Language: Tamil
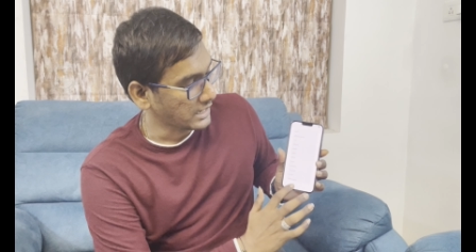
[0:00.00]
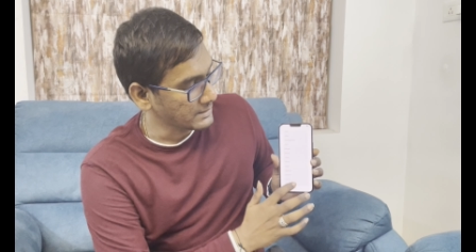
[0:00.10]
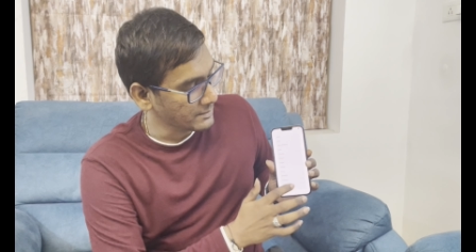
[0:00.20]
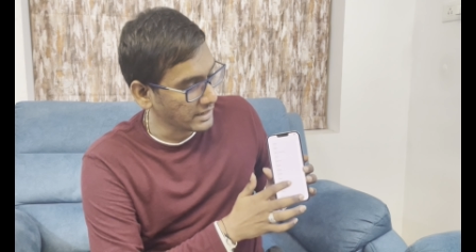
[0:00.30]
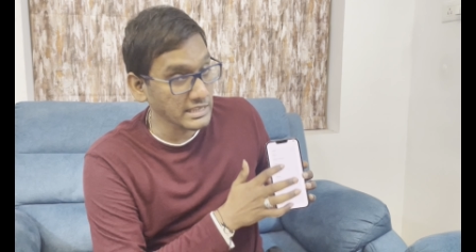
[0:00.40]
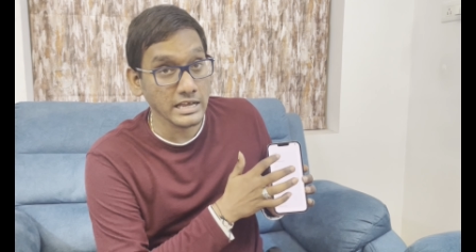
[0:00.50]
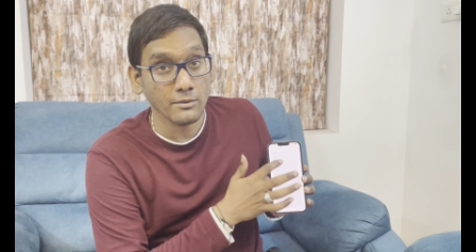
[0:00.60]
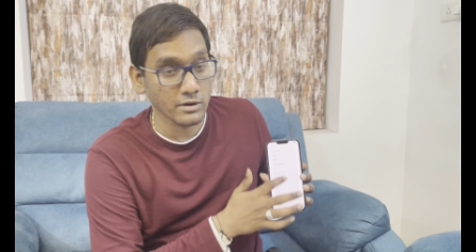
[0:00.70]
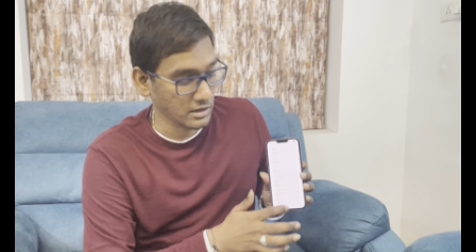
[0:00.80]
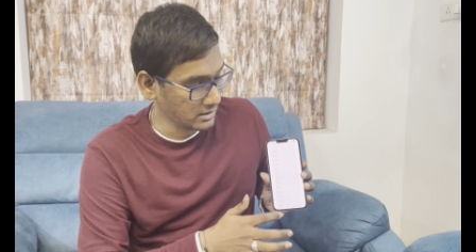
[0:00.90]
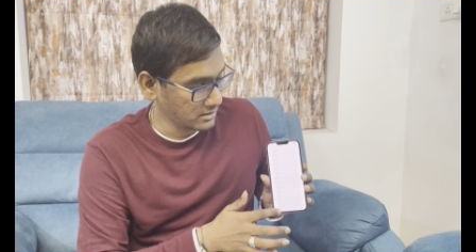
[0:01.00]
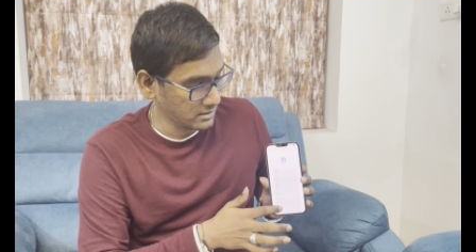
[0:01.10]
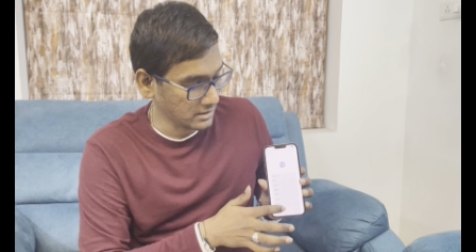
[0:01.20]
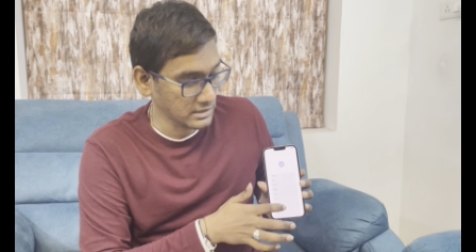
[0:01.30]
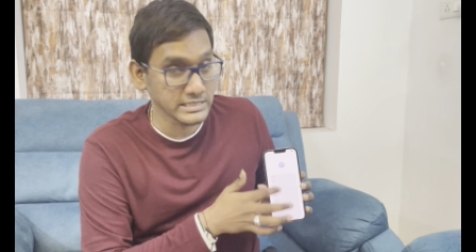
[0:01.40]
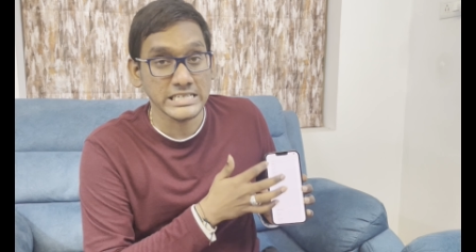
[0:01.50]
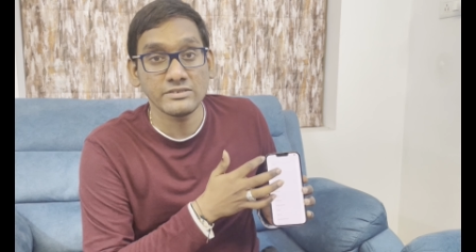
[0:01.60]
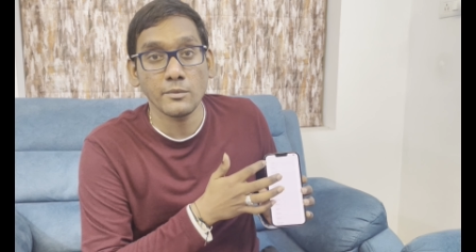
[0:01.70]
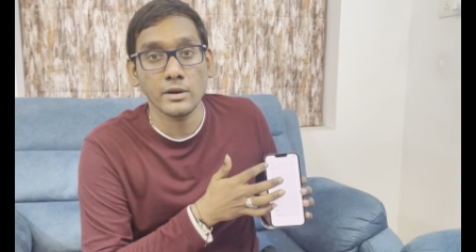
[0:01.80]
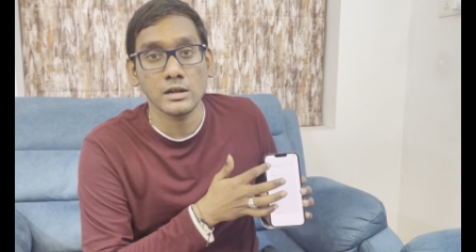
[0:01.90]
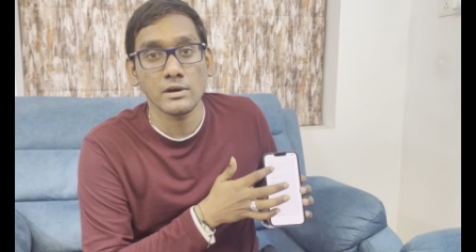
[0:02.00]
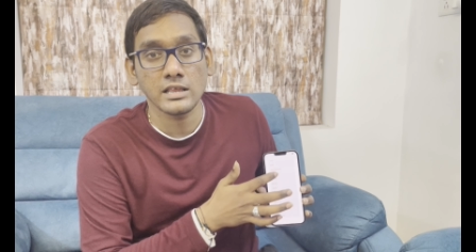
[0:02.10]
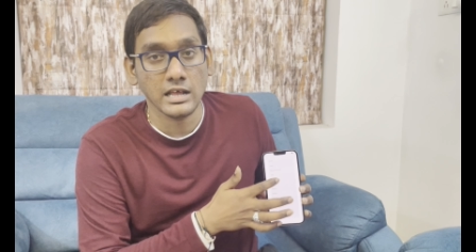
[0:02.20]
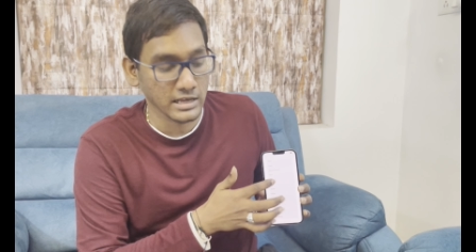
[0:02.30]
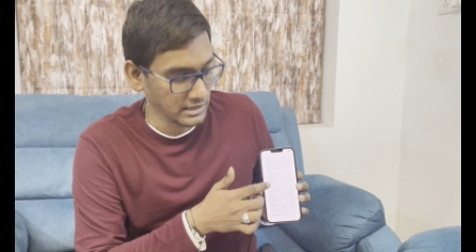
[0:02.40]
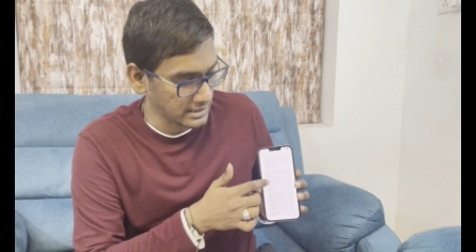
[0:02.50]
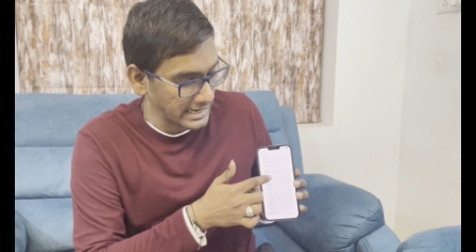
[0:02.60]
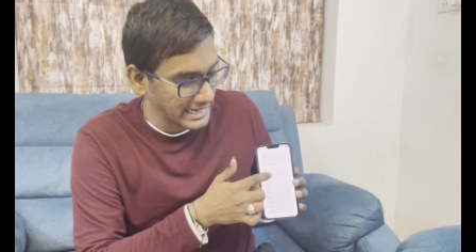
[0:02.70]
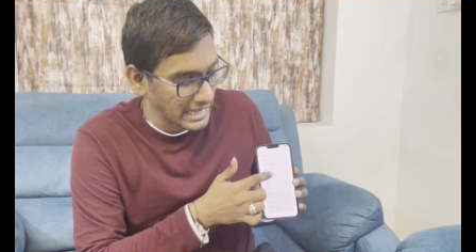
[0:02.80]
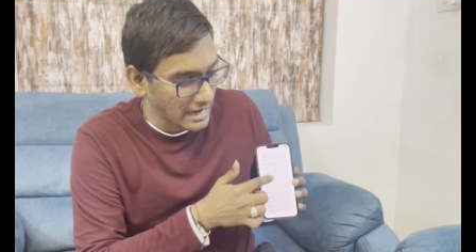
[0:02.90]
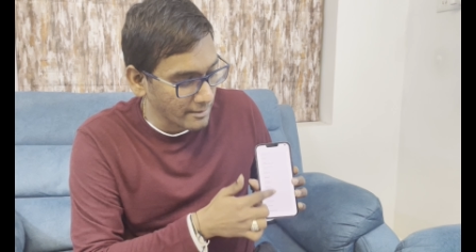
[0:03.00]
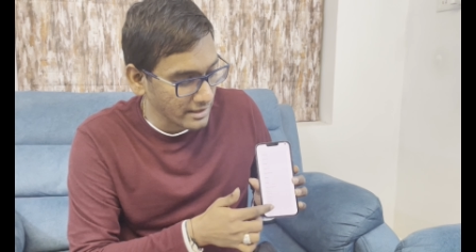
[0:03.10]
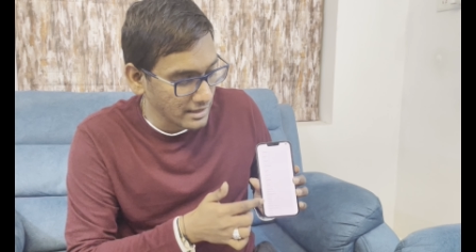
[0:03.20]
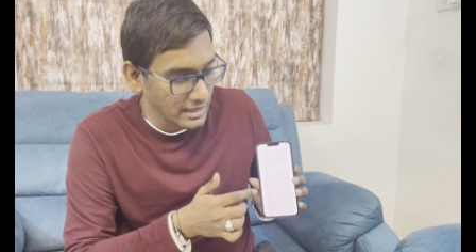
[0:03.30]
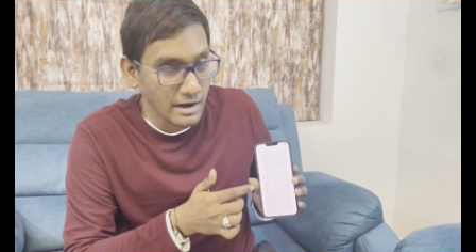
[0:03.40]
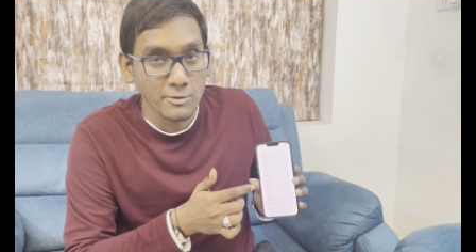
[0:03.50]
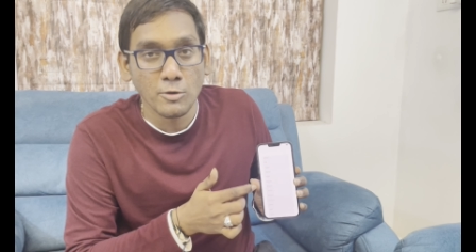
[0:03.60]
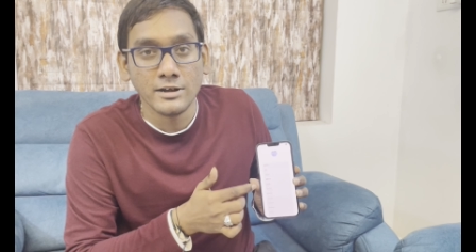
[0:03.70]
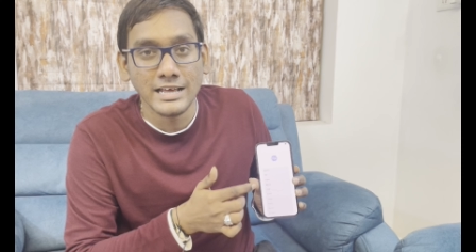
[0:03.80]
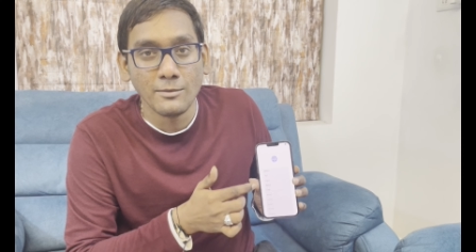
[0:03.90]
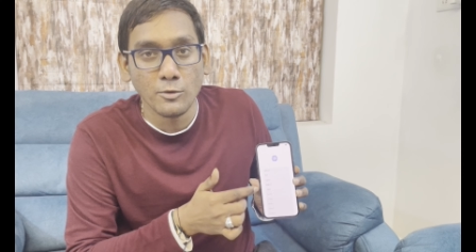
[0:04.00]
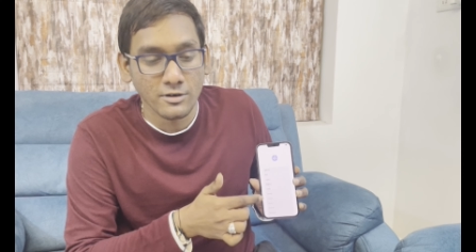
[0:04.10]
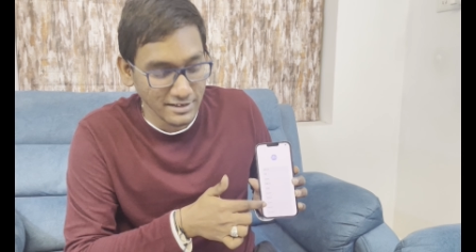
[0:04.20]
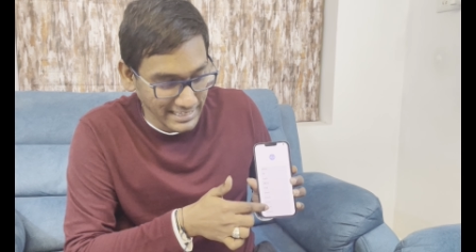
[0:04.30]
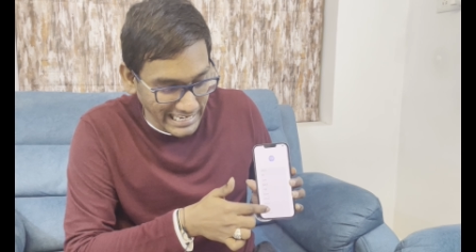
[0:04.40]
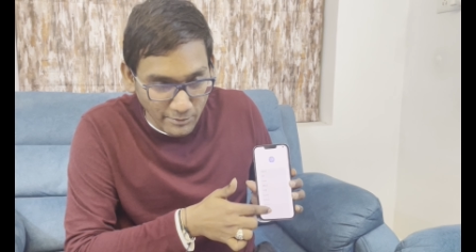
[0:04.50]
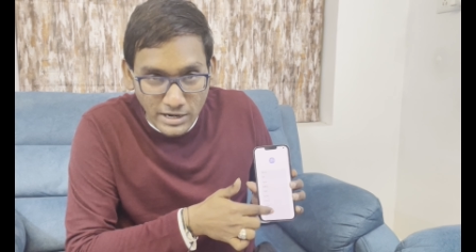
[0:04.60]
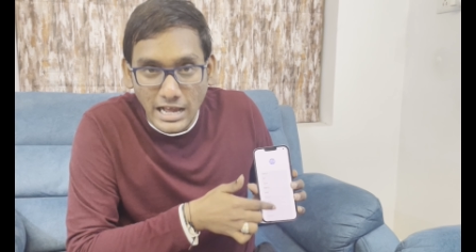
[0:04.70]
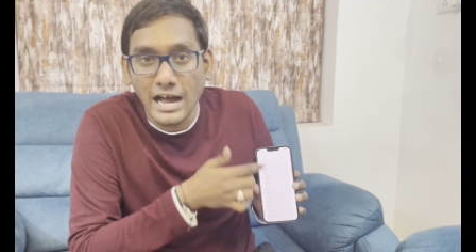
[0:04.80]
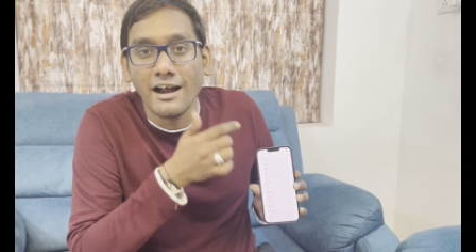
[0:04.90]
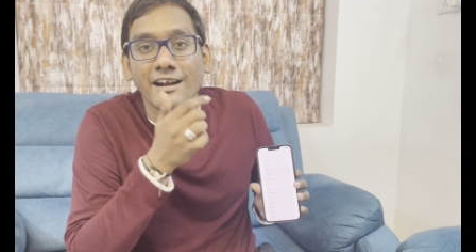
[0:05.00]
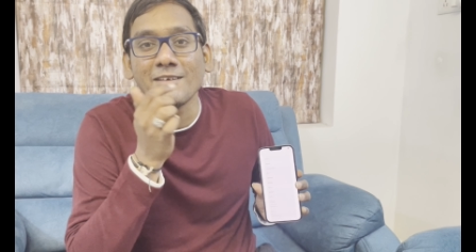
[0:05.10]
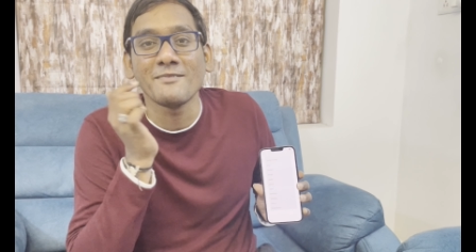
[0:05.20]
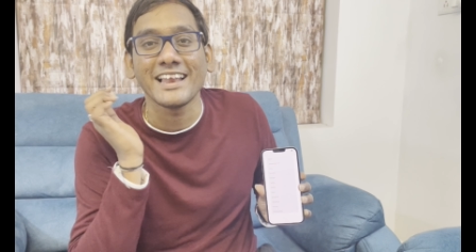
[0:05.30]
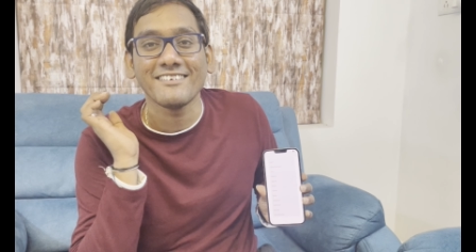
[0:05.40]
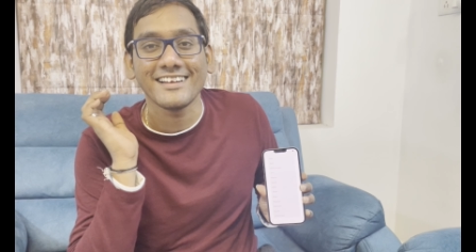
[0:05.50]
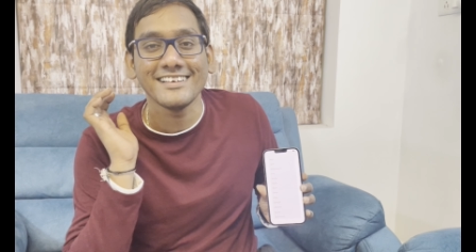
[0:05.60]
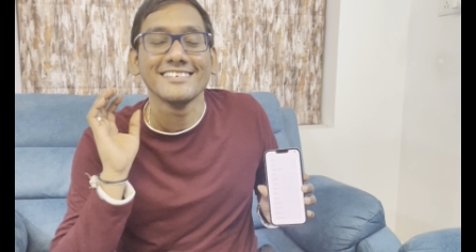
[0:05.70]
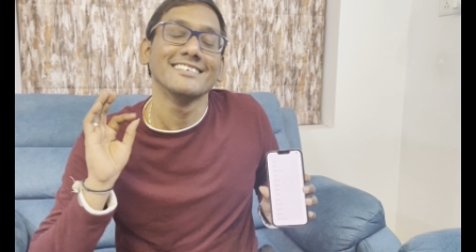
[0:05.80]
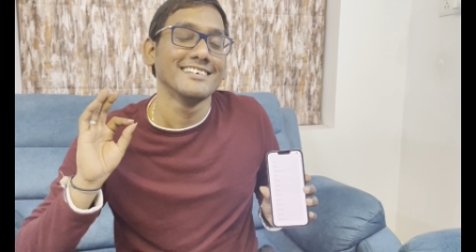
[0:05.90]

அதே மாதிரி பார்த்தீங்க அப்படின்னா அதை ஜஸ்டிஃபை பண்ணுற மாதிரி தான் இருக்குது லைட்டாக ஆடி ஆடி தொட்டால் போகிறோம் கீழே போகிறோம் ஆடி மழை வரோம்